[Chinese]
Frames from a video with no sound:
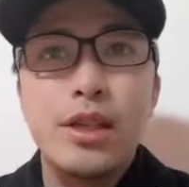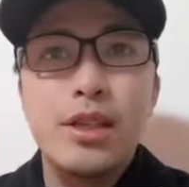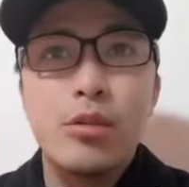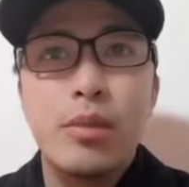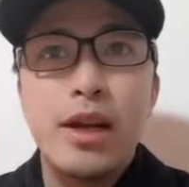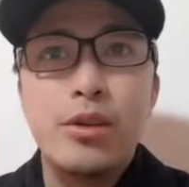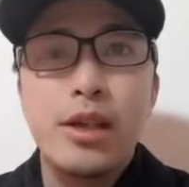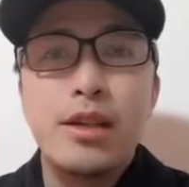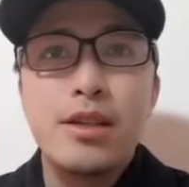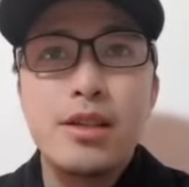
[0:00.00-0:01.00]
一九八六
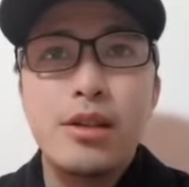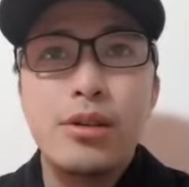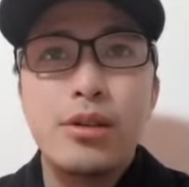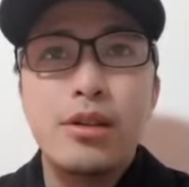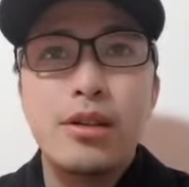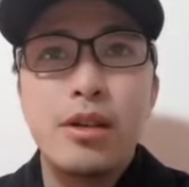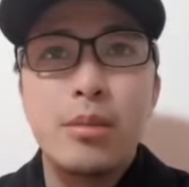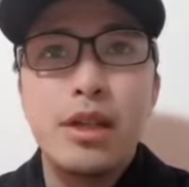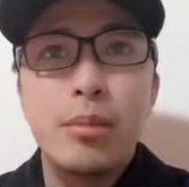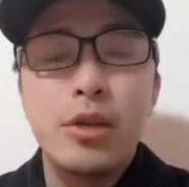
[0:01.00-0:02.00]
年的时候。那
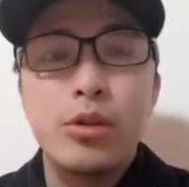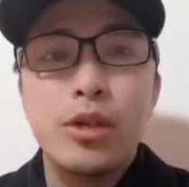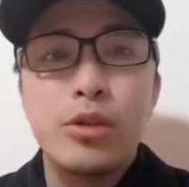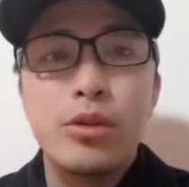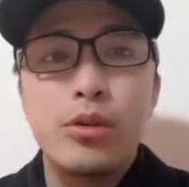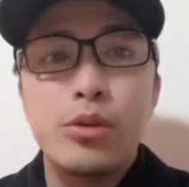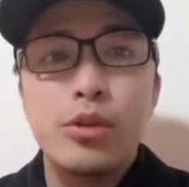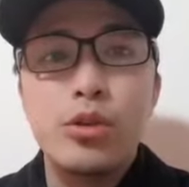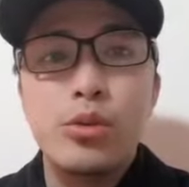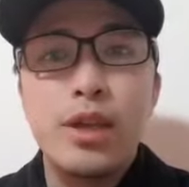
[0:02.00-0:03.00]
么他们会用
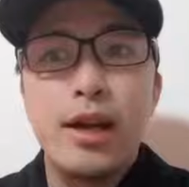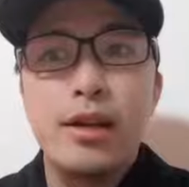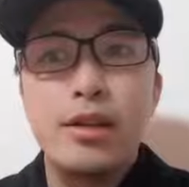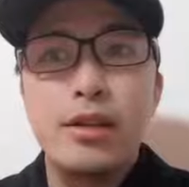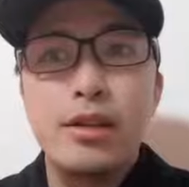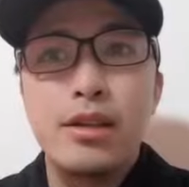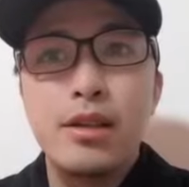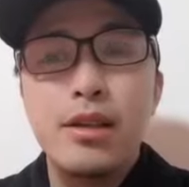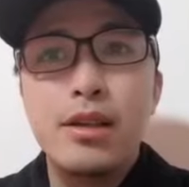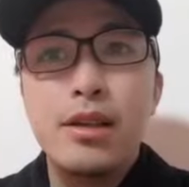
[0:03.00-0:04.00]
匈牙利
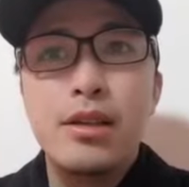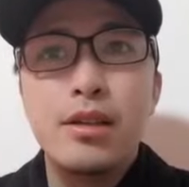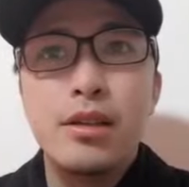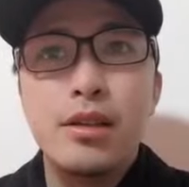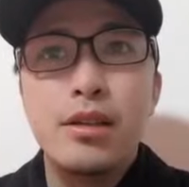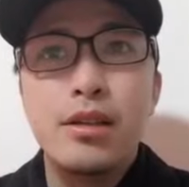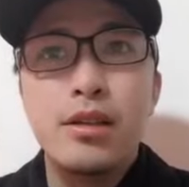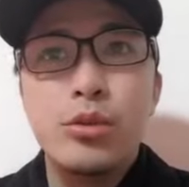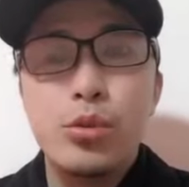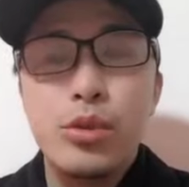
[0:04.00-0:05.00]
的
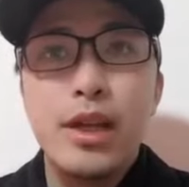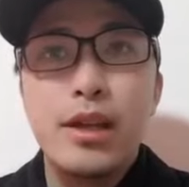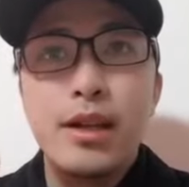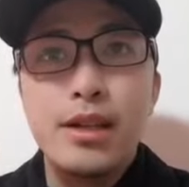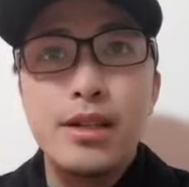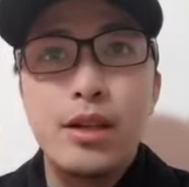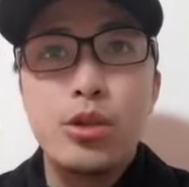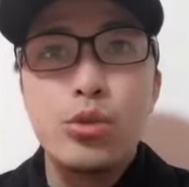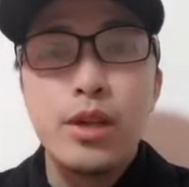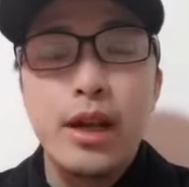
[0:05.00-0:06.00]
语言来唱
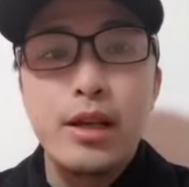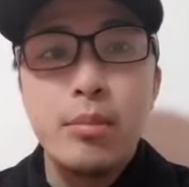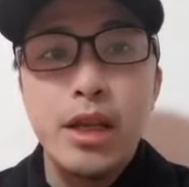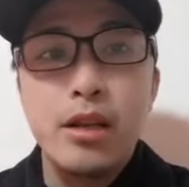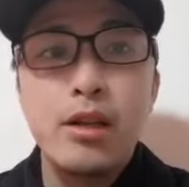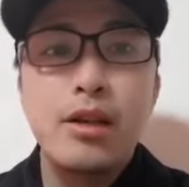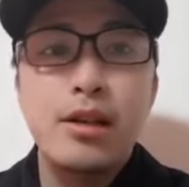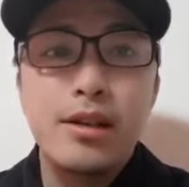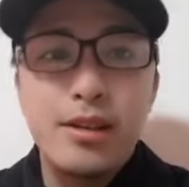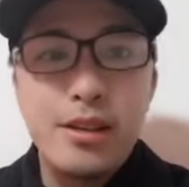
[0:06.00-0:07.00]
匈牙利民歌，
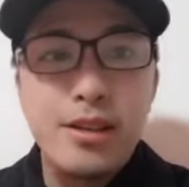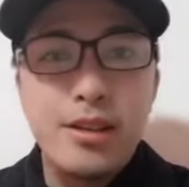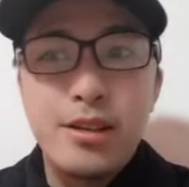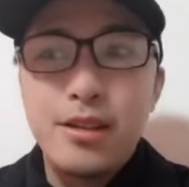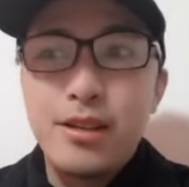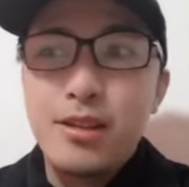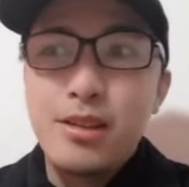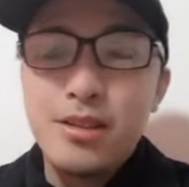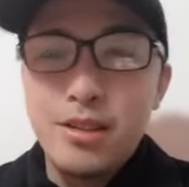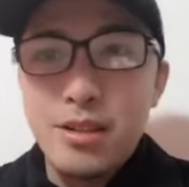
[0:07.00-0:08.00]

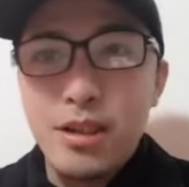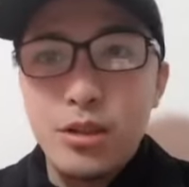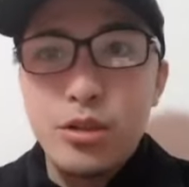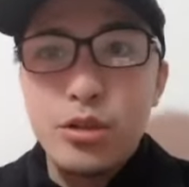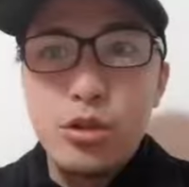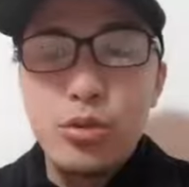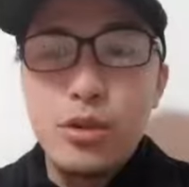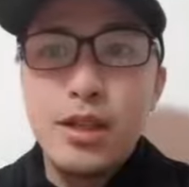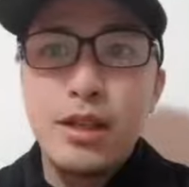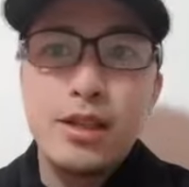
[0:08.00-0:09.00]
实际上促
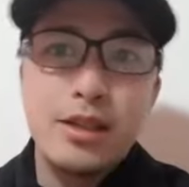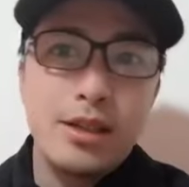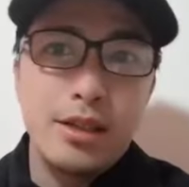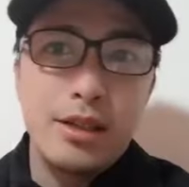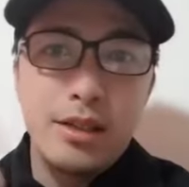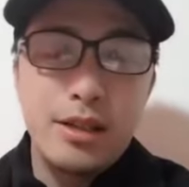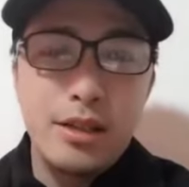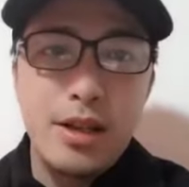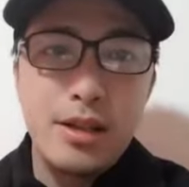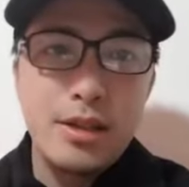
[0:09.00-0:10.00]
进了这个
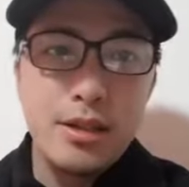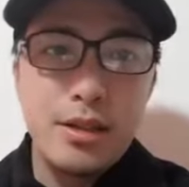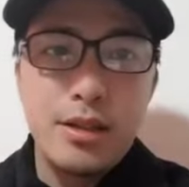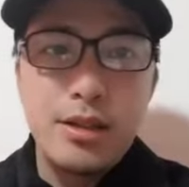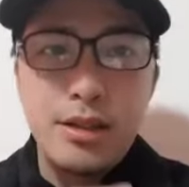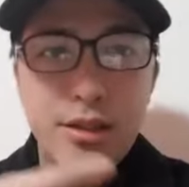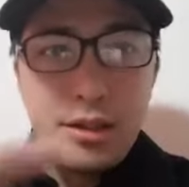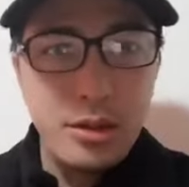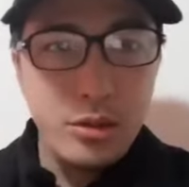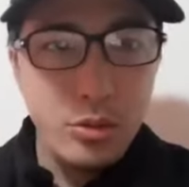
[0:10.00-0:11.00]
当时的
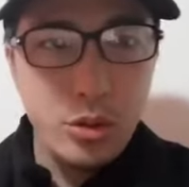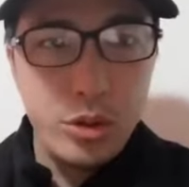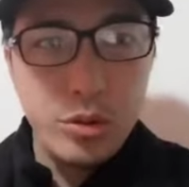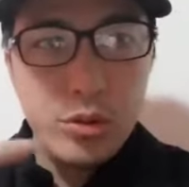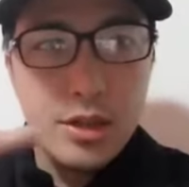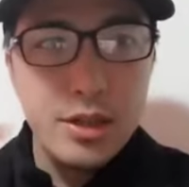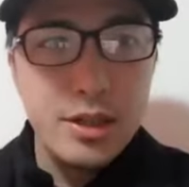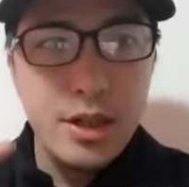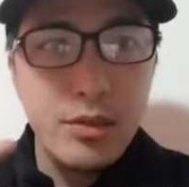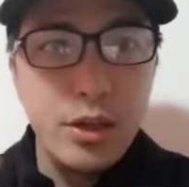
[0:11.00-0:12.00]
国与国之
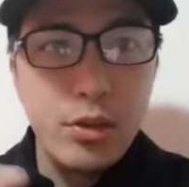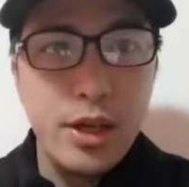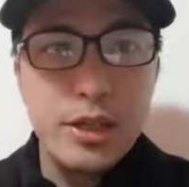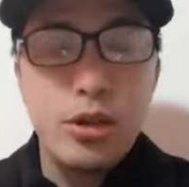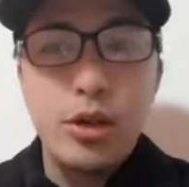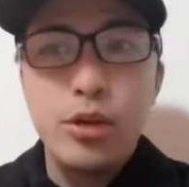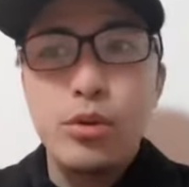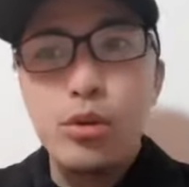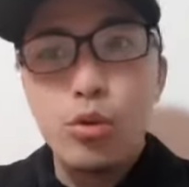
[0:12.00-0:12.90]
间的文化交流。